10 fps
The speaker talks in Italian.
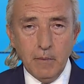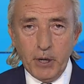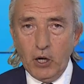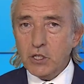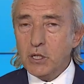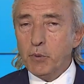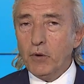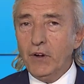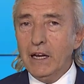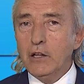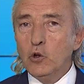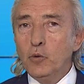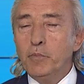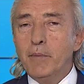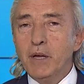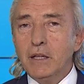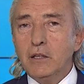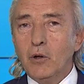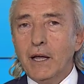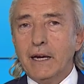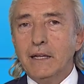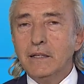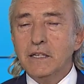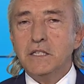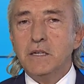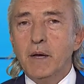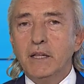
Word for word: però si profila indubbiamente una grandissima